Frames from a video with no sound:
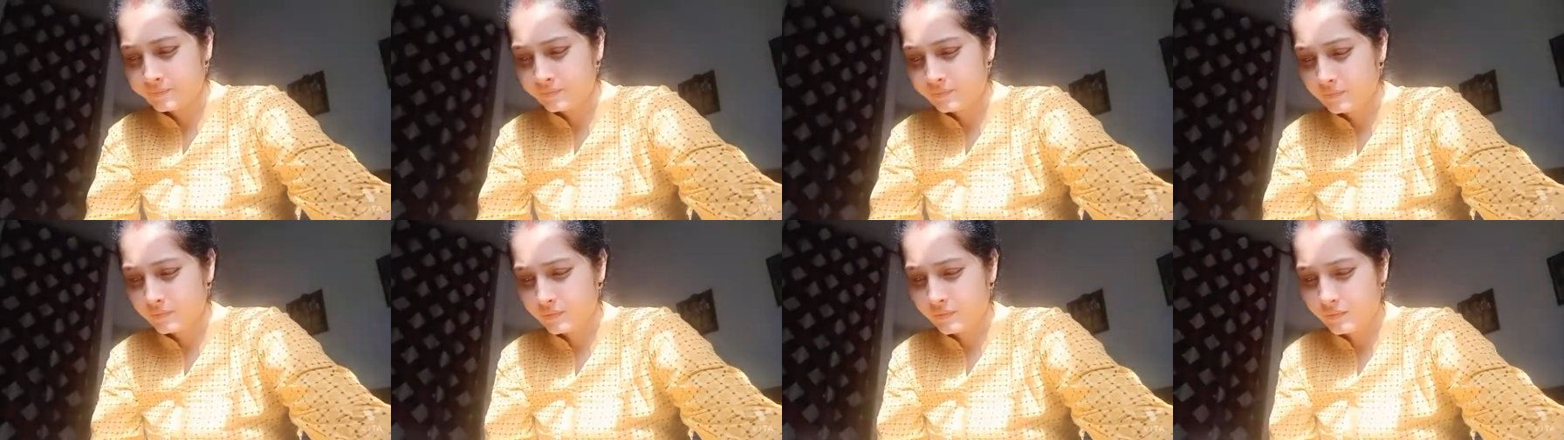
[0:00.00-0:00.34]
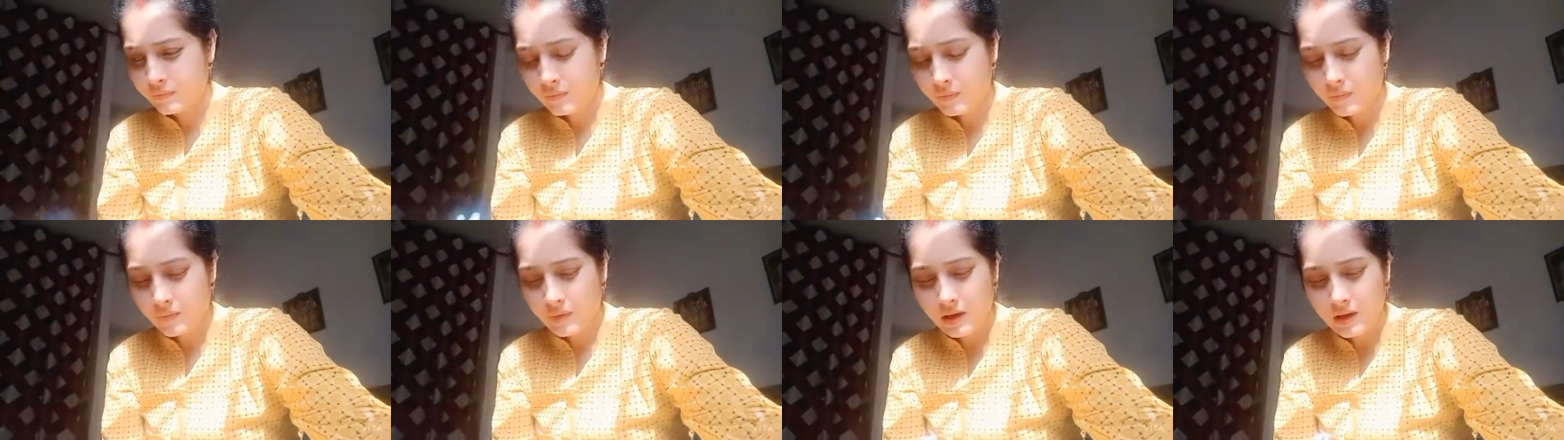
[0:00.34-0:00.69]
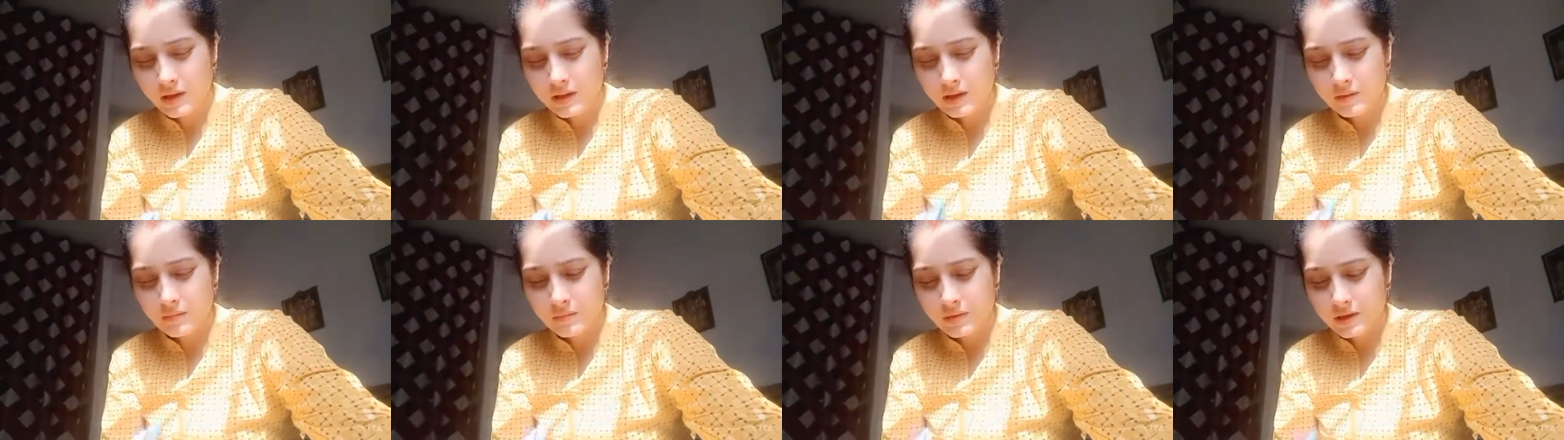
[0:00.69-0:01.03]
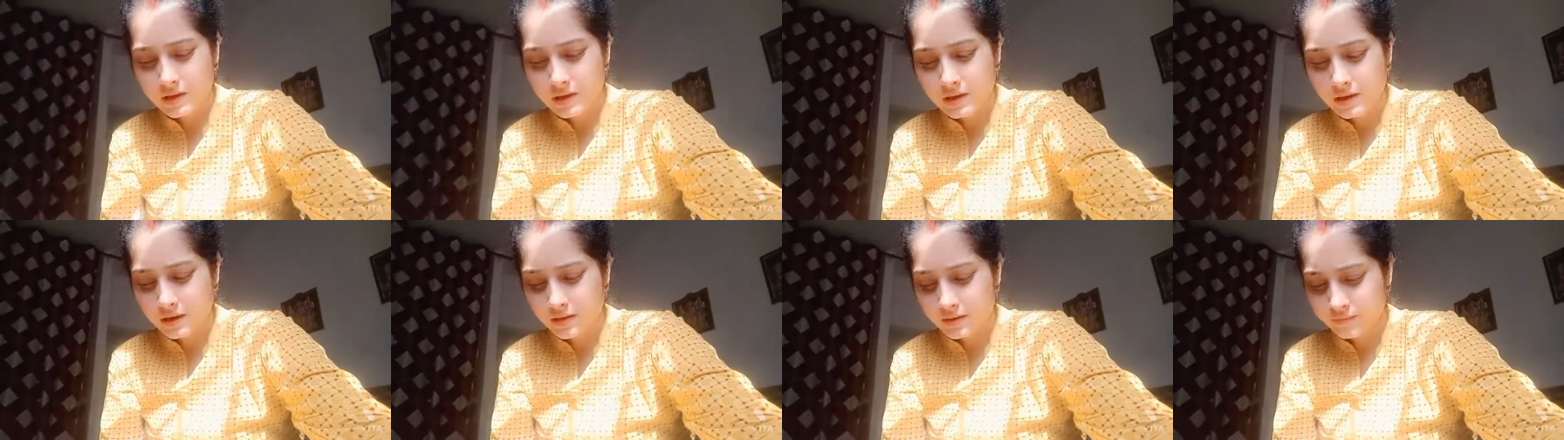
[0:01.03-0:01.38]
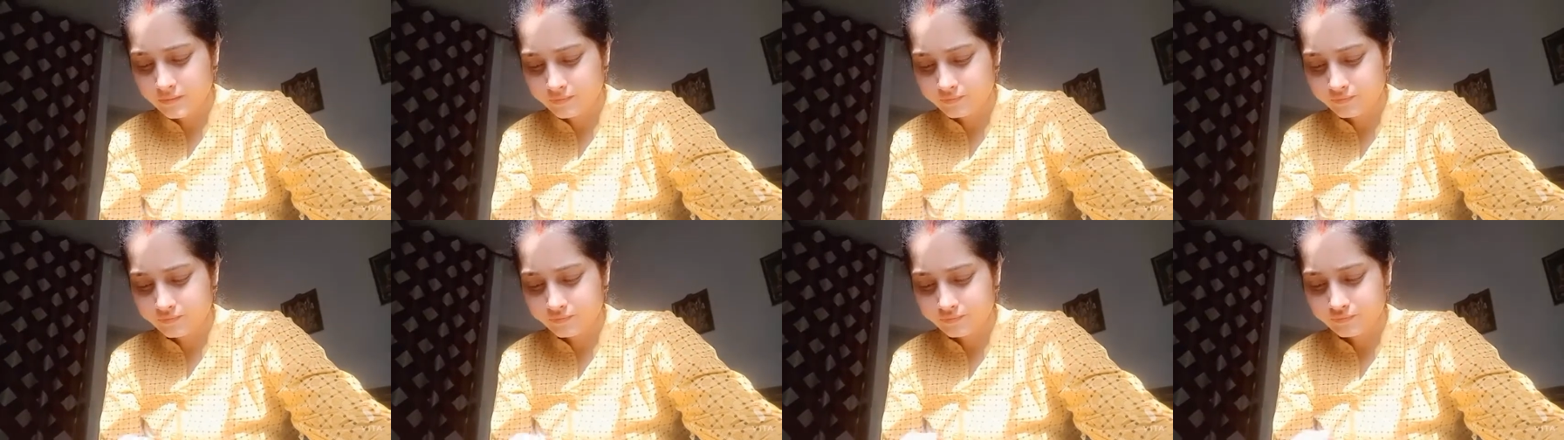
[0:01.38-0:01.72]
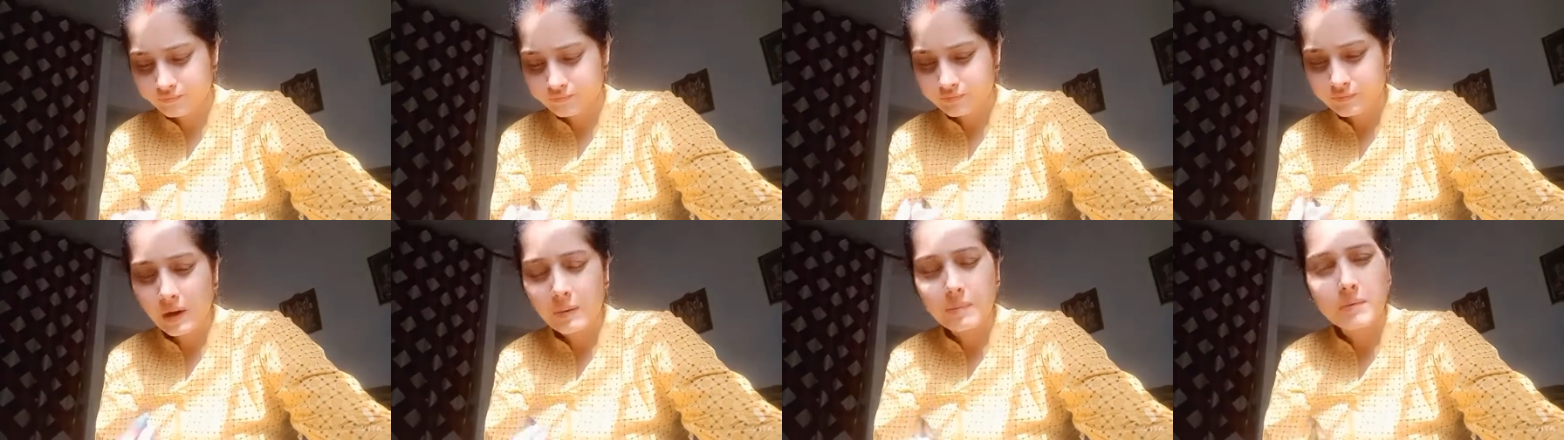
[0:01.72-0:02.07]
कितने बज रहे हैं अभी
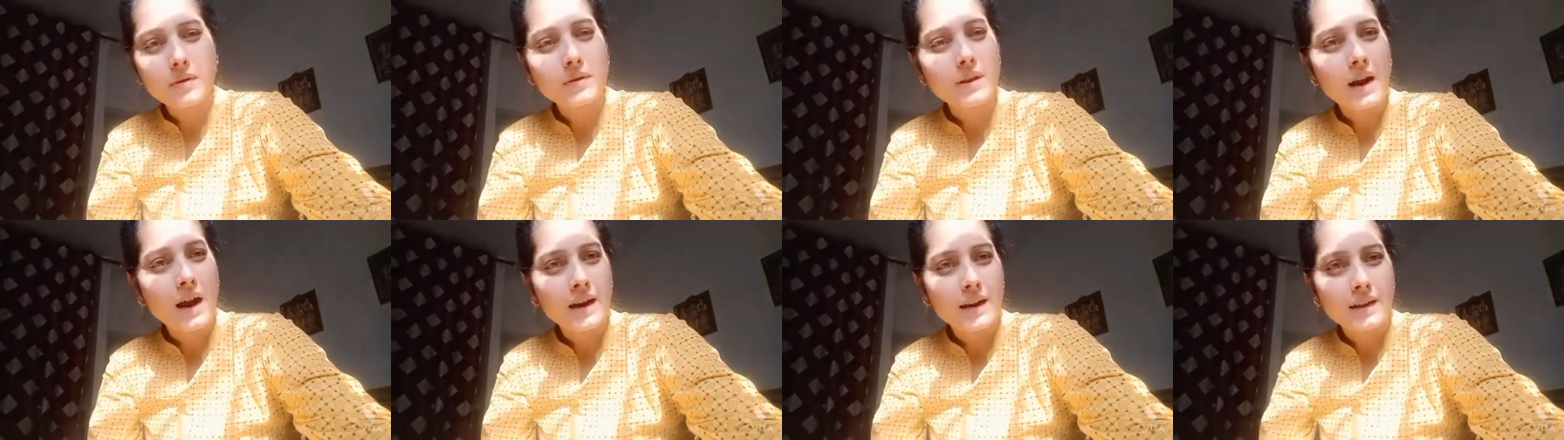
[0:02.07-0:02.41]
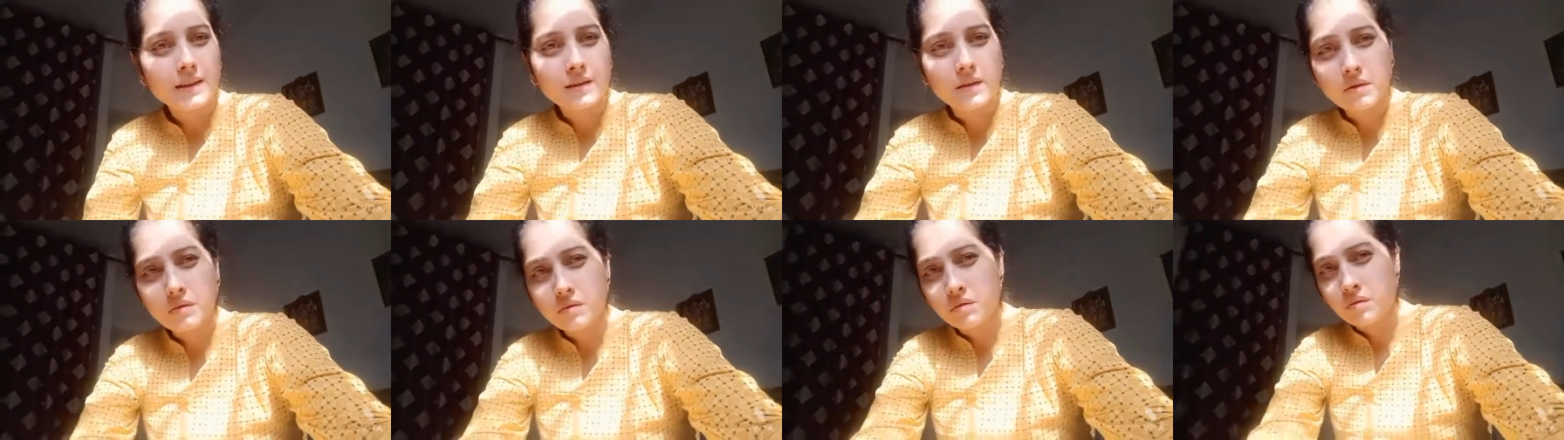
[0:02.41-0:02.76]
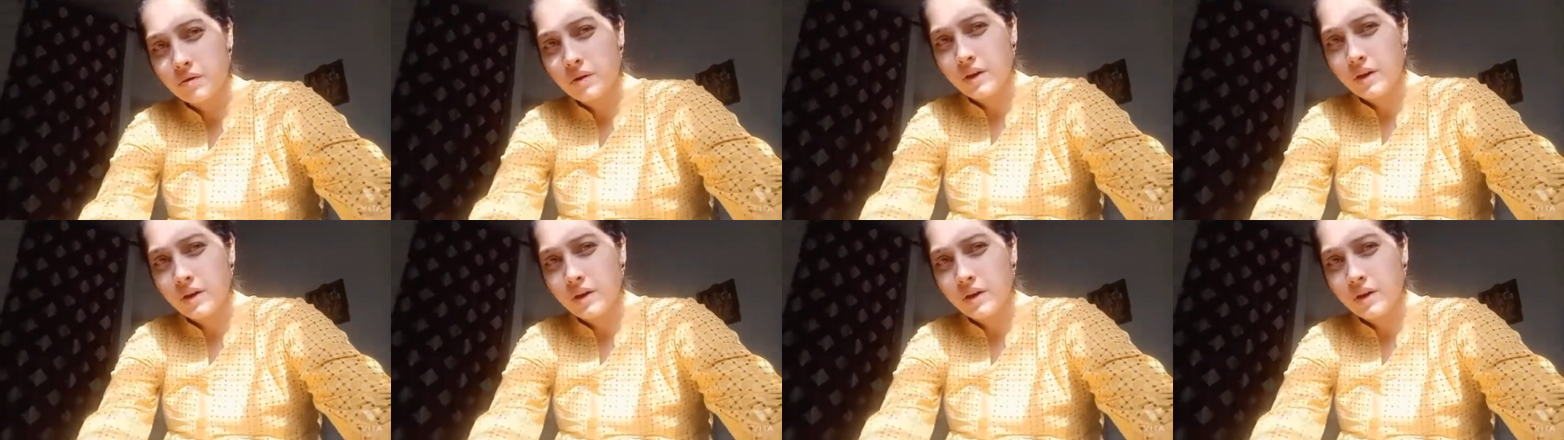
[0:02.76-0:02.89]
साढ़े दस हो रहे हैं